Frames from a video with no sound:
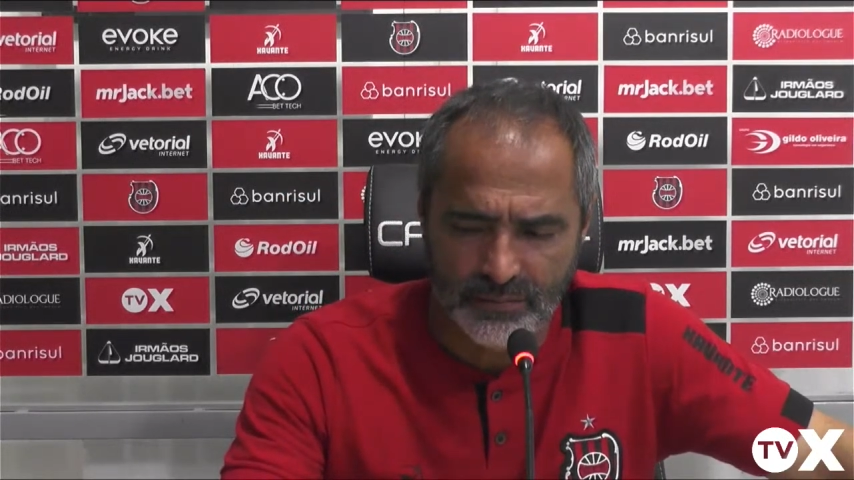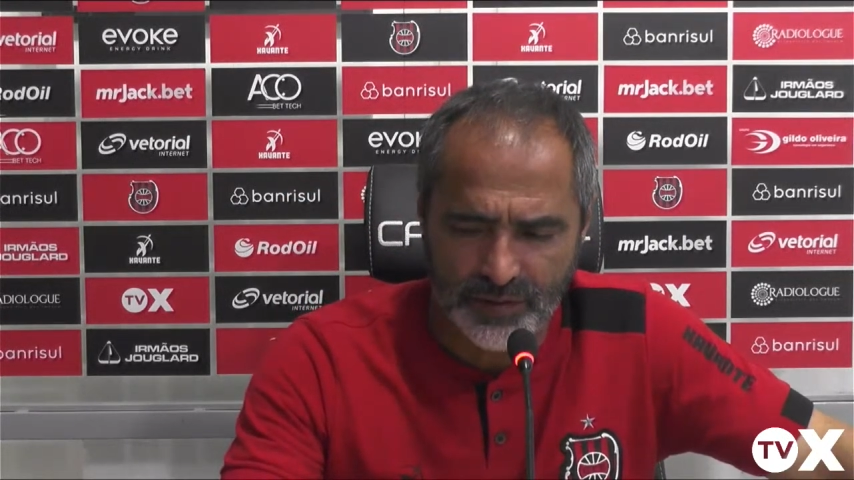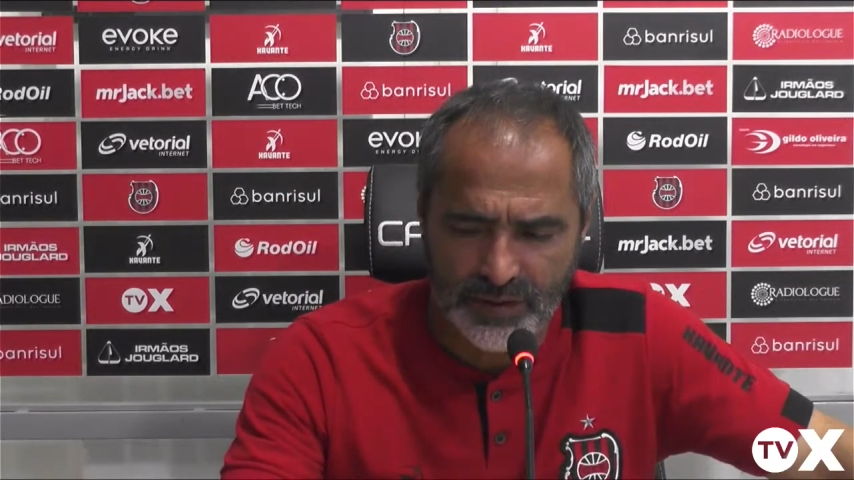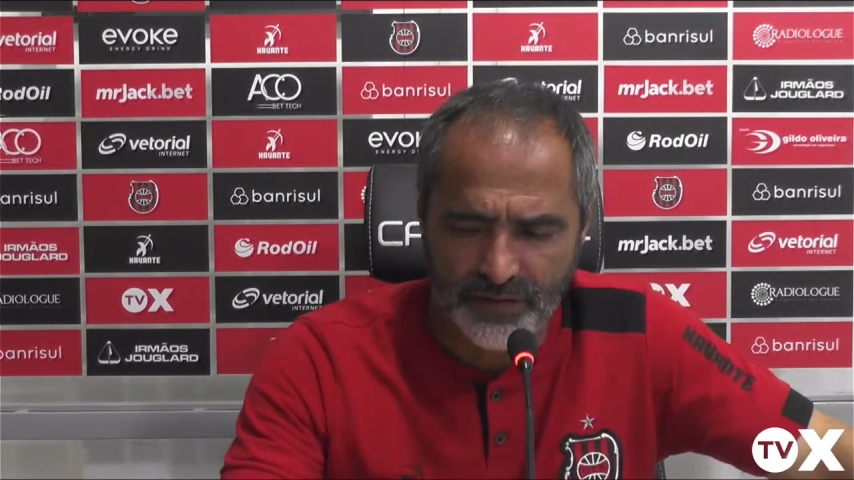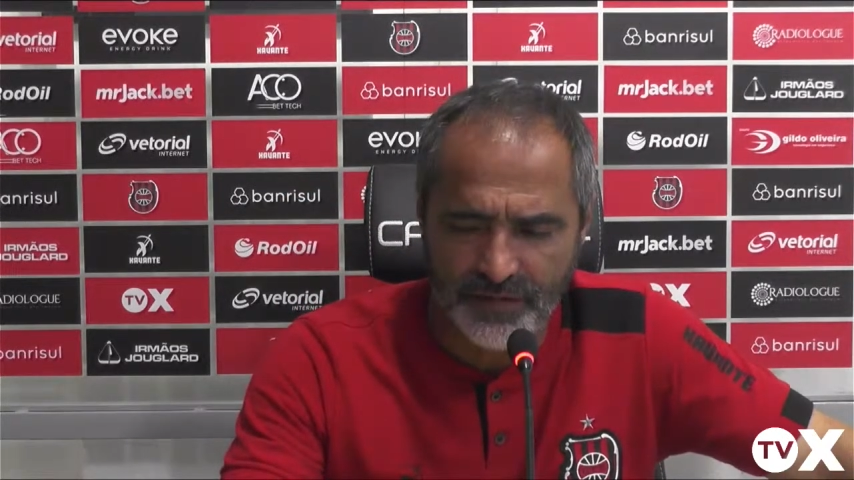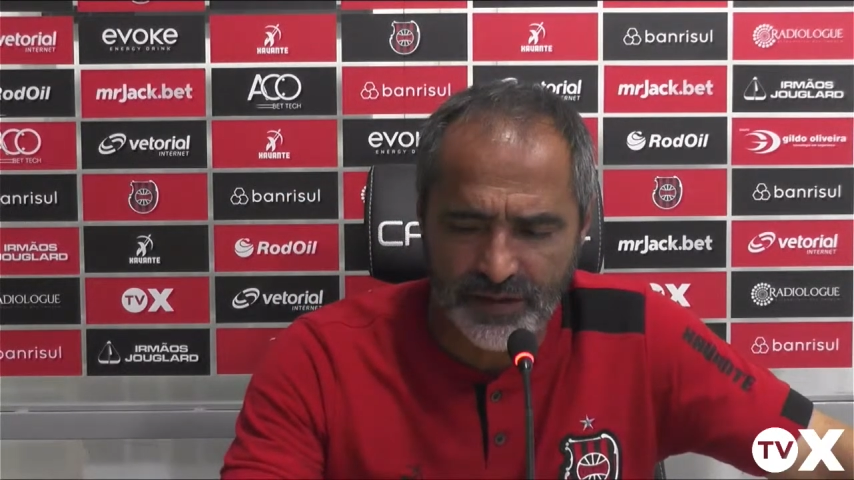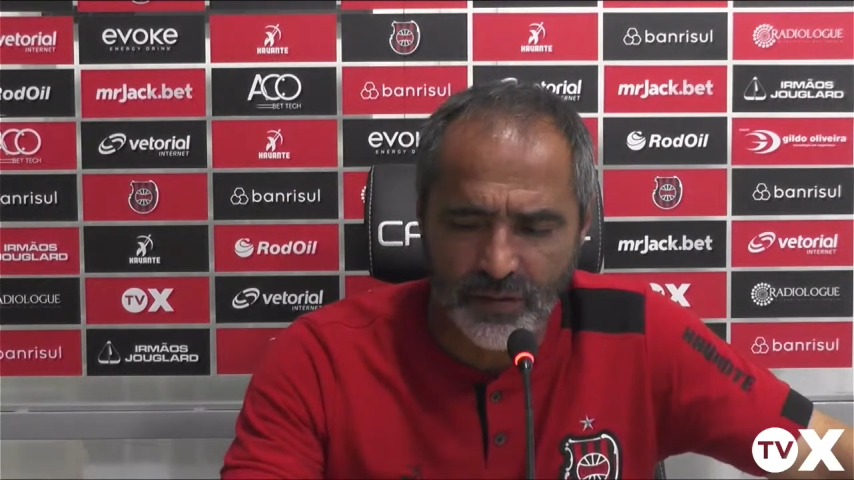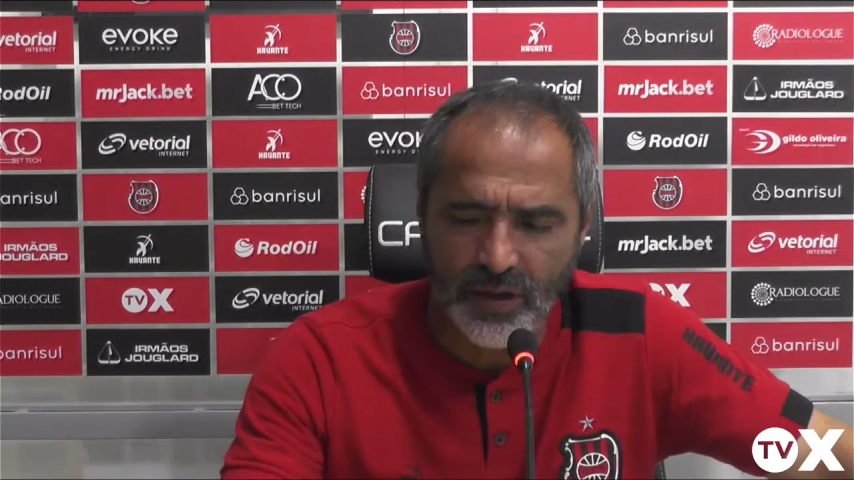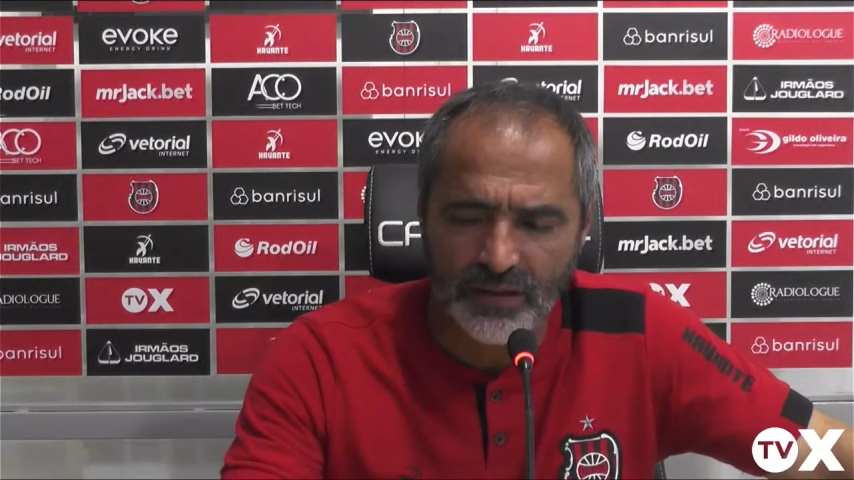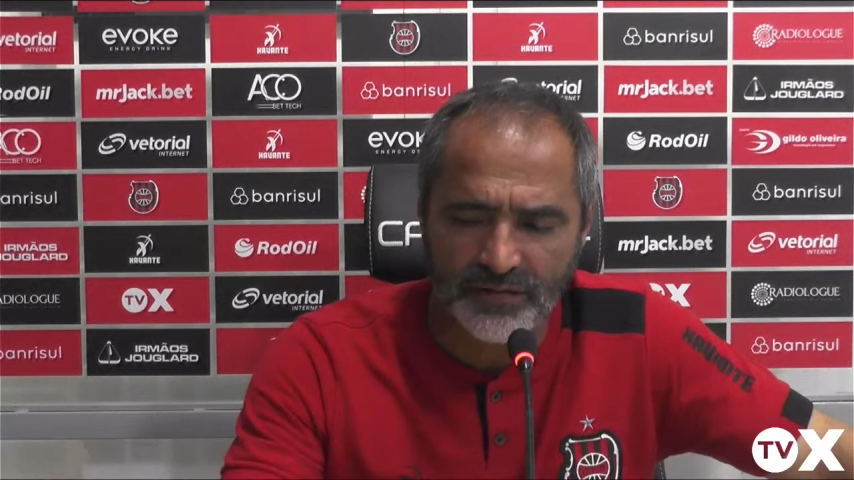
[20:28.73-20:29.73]
se ele fizer
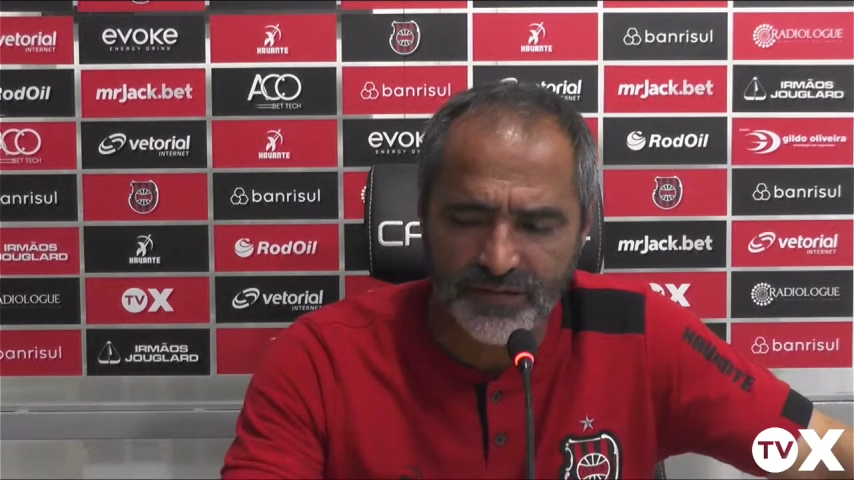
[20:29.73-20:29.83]
o que ele está